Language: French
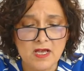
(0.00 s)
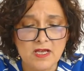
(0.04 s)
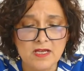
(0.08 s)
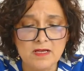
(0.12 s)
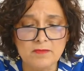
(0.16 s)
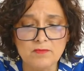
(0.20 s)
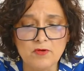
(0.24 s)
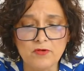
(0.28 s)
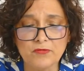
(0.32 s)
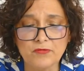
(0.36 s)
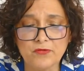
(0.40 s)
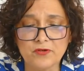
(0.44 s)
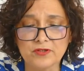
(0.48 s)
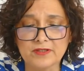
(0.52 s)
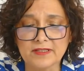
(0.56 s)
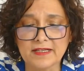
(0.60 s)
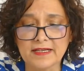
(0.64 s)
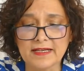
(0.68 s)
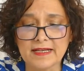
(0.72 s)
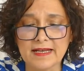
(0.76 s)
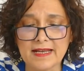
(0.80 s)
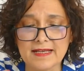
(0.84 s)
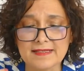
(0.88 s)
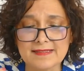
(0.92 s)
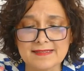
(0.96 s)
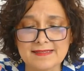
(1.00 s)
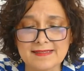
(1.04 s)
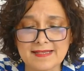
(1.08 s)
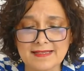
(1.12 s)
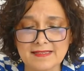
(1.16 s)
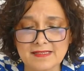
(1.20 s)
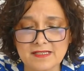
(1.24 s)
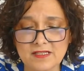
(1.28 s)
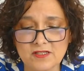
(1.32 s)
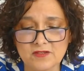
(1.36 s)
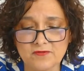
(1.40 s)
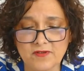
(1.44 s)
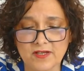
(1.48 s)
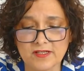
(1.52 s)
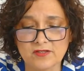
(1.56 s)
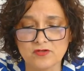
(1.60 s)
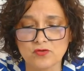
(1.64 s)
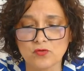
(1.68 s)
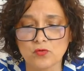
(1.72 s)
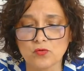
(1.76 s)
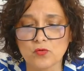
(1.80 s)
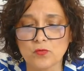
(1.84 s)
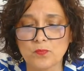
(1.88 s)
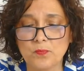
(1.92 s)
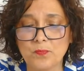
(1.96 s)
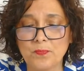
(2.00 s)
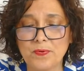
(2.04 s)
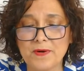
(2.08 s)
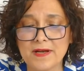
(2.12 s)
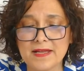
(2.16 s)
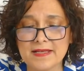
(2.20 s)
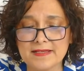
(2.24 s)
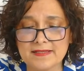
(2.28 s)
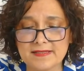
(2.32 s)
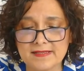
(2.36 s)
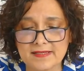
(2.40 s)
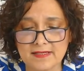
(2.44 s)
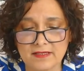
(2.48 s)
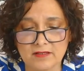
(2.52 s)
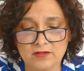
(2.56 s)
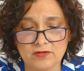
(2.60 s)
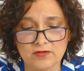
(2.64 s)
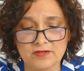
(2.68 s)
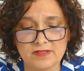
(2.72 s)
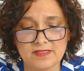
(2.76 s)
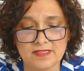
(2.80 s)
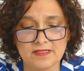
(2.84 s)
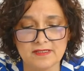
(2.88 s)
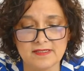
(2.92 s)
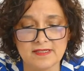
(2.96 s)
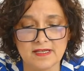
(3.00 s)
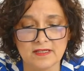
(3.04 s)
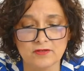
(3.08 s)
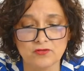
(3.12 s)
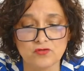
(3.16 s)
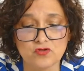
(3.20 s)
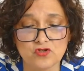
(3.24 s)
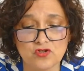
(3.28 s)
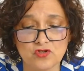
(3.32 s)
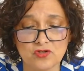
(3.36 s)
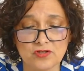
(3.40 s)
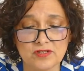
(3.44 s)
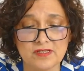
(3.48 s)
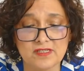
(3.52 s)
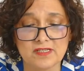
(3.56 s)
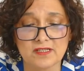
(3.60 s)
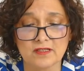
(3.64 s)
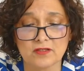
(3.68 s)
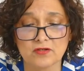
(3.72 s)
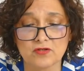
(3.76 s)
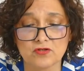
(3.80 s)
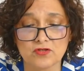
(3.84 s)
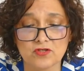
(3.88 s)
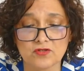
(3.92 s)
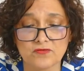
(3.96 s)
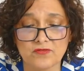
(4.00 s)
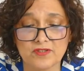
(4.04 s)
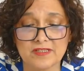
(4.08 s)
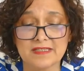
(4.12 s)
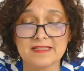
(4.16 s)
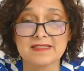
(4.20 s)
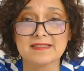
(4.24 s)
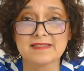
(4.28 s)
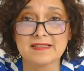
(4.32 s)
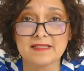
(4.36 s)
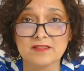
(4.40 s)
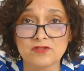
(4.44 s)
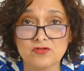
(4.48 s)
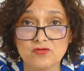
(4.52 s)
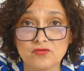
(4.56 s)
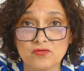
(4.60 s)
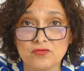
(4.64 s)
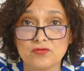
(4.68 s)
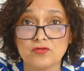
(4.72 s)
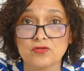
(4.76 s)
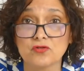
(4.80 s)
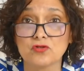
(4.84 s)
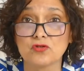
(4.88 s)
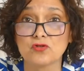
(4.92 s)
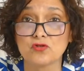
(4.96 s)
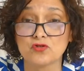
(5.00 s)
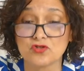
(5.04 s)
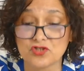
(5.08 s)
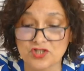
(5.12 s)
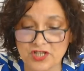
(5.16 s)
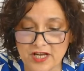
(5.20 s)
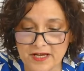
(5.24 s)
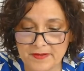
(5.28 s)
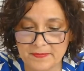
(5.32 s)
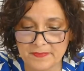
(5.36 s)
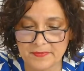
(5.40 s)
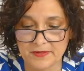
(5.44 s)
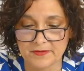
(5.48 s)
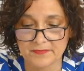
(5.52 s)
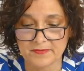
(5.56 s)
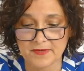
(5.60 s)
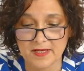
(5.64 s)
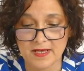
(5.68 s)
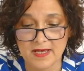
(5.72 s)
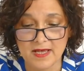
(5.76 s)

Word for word: Il me faudrait la satisfaction, le plaisir quotidien de sentir que je fais des études que j'aime.